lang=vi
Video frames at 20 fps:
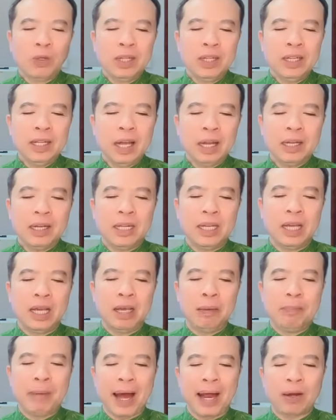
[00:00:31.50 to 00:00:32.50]
Câu thứ nhất,
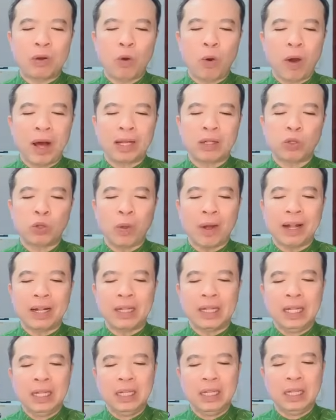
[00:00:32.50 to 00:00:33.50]
khi bạn hoàn
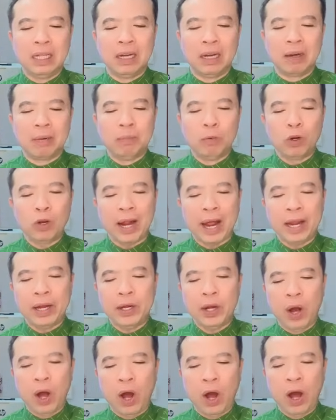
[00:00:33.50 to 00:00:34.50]
toàn tin tưởng một
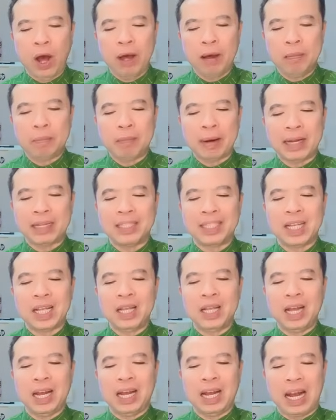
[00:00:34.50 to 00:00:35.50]
ai đó, bạn
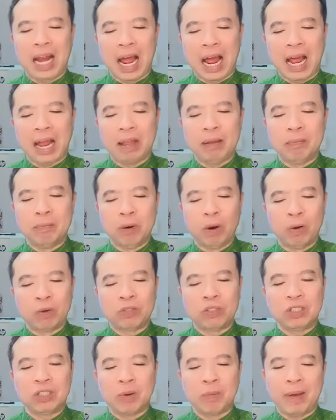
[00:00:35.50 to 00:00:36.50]
sẽ nhận lại
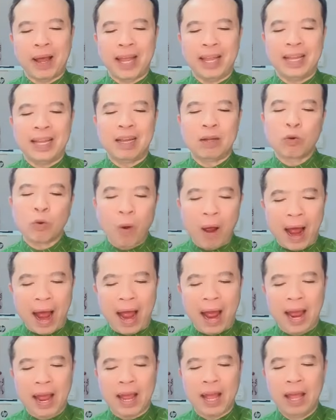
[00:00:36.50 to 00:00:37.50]
một trong hai kết
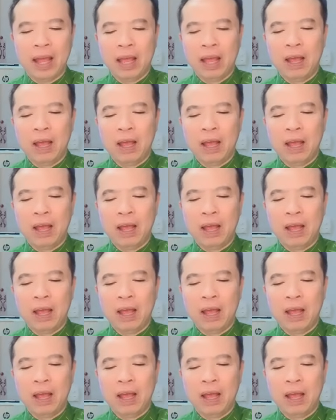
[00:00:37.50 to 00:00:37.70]
quả